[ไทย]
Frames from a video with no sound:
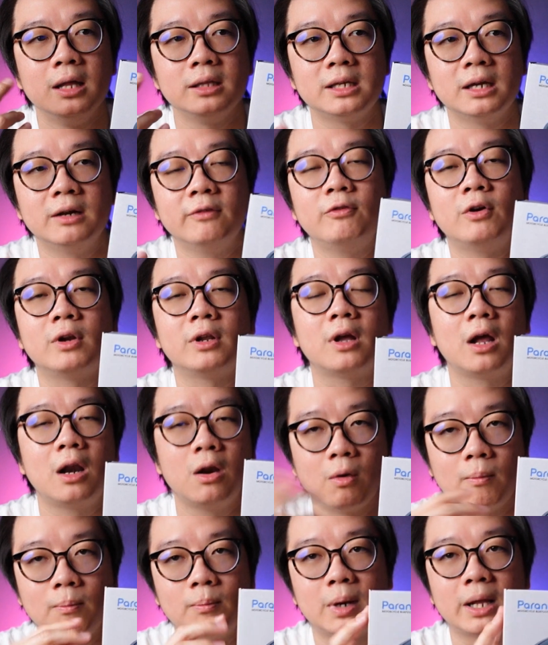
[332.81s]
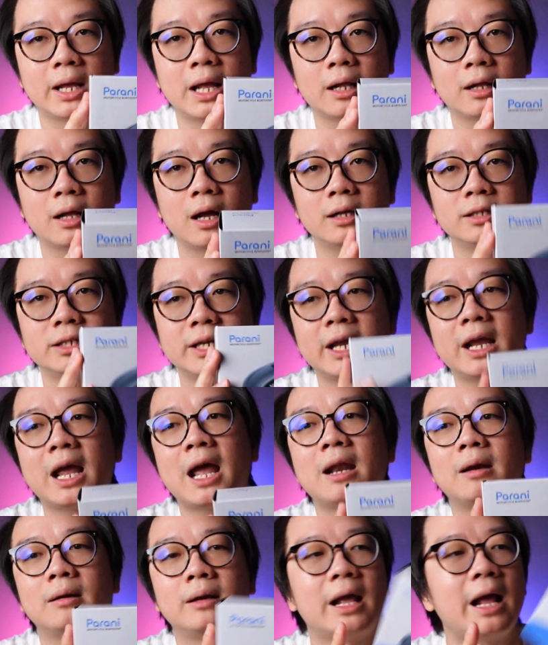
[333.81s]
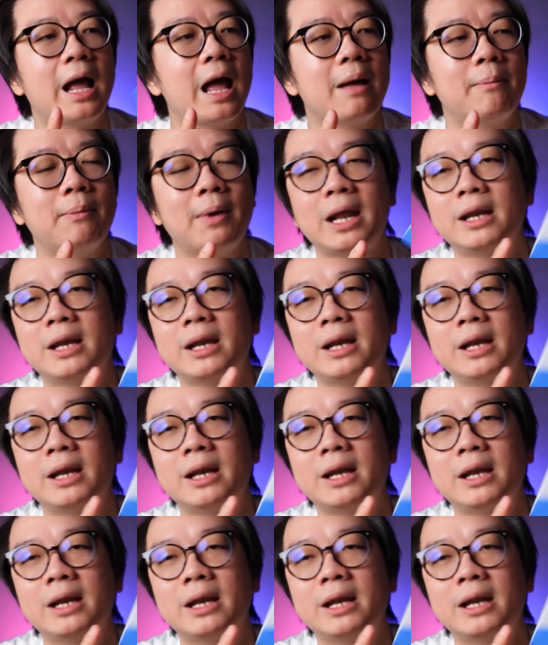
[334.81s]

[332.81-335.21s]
เจอฝนก็หลบอย่างเงี้ยก็ใช้งานราคา